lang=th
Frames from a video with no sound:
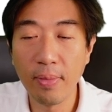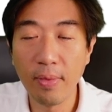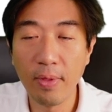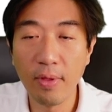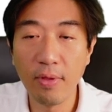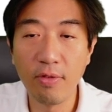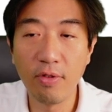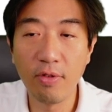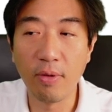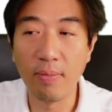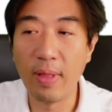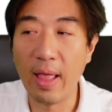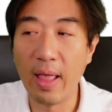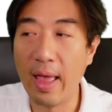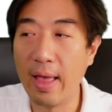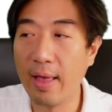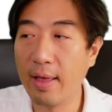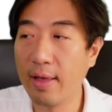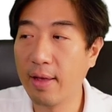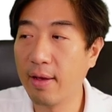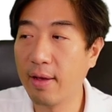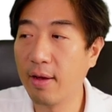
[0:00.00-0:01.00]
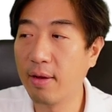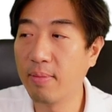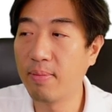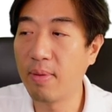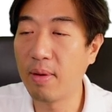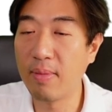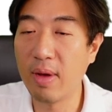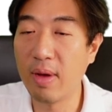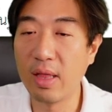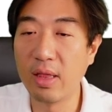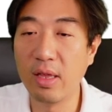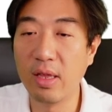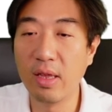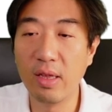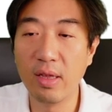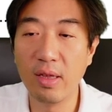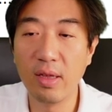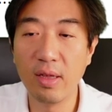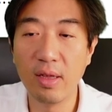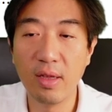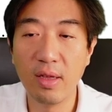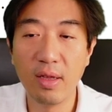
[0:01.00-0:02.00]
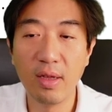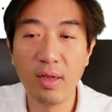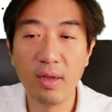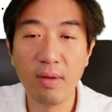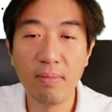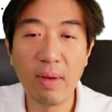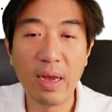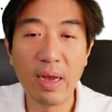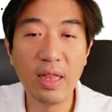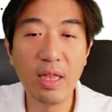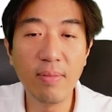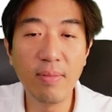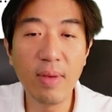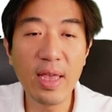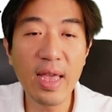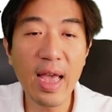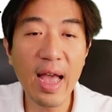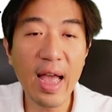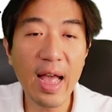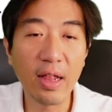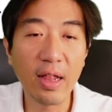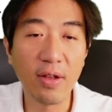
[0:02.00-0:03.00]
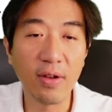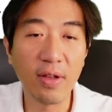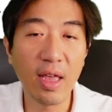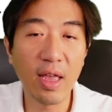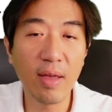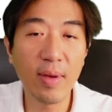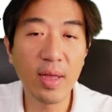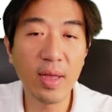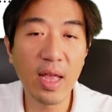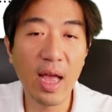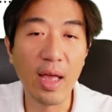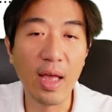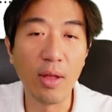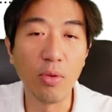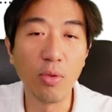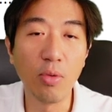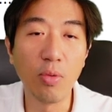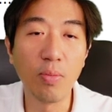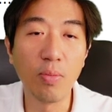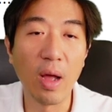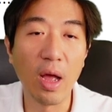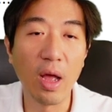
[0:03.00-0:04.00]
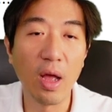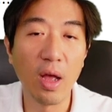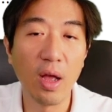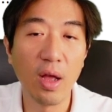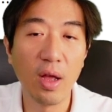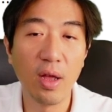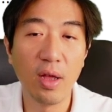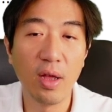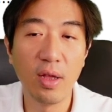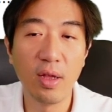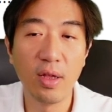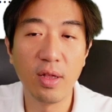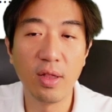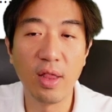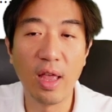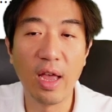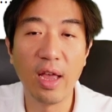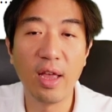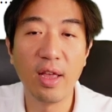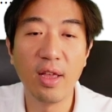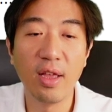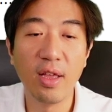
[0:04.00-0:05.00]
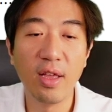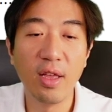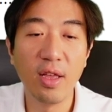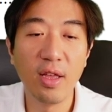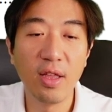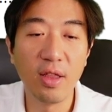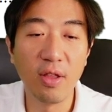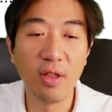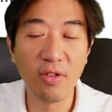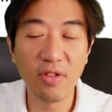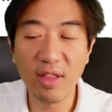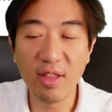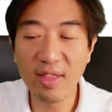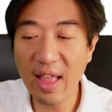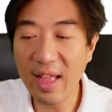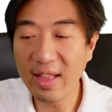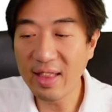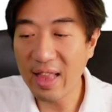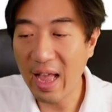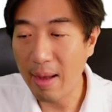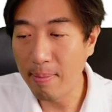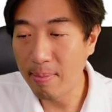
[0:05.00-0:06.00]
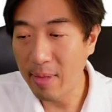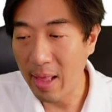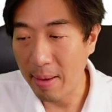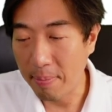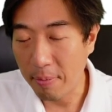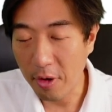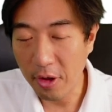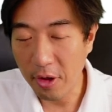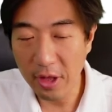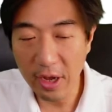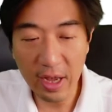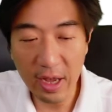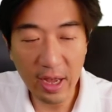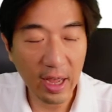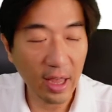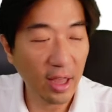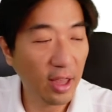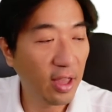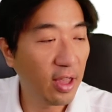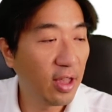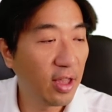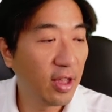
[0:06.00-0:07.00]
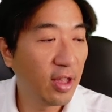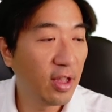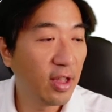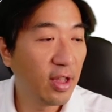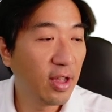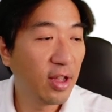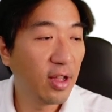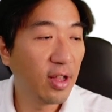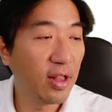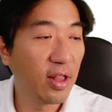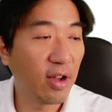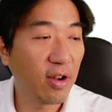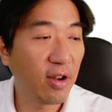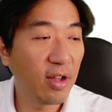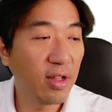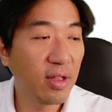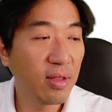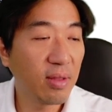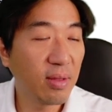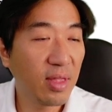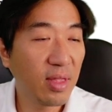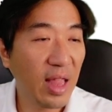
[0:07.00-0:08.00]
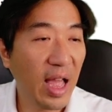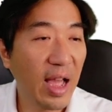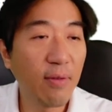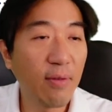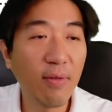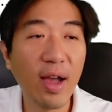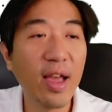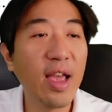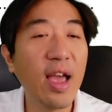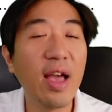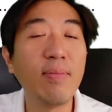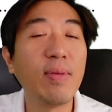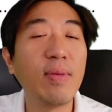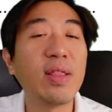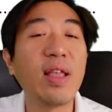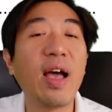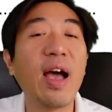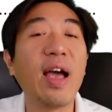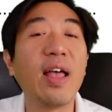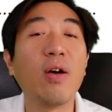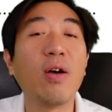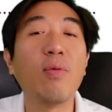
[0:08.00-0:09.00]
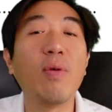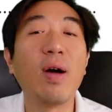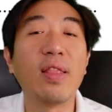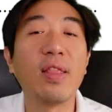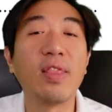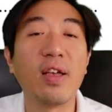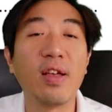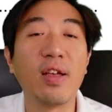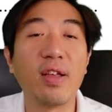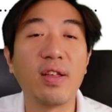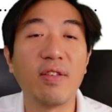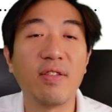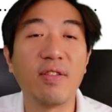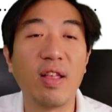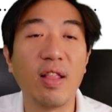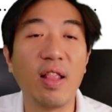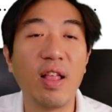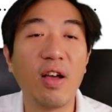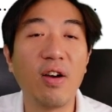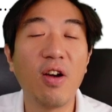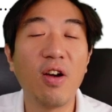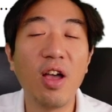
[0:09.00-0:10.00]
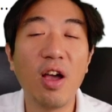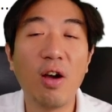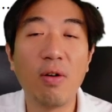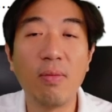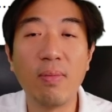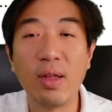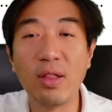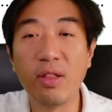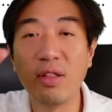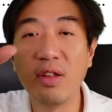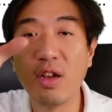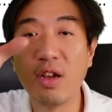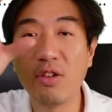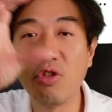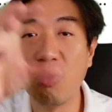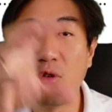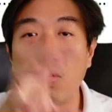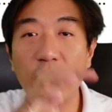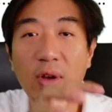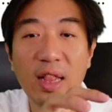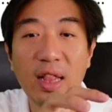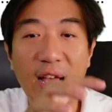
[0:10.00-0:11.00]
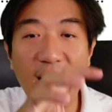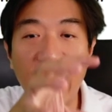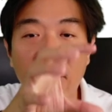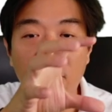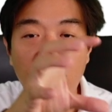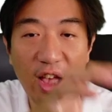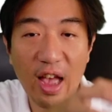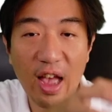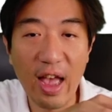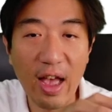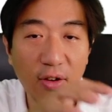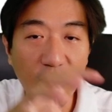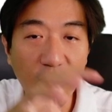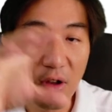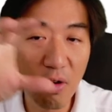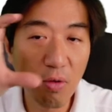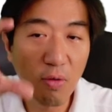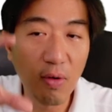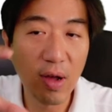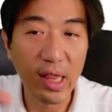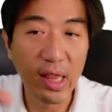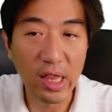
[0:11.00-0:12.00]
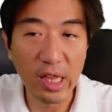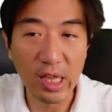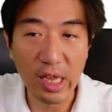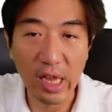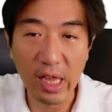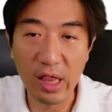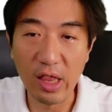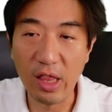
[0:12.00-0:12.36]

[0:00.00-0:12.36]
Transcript: จบแหละก็ประมาณนี้ใบนี้ไม่ยากหรอกแค่ไปถ่ายรูปมานะน้องจะตั้งไทม์แลปก็ได้แล้วก็ตั้งไว้ให้มันถ่ายทั้งวันอ่ะเสร็จแล้วค่อยเอามาเลือกช่วงเวลาเช้ากลางวันเย็น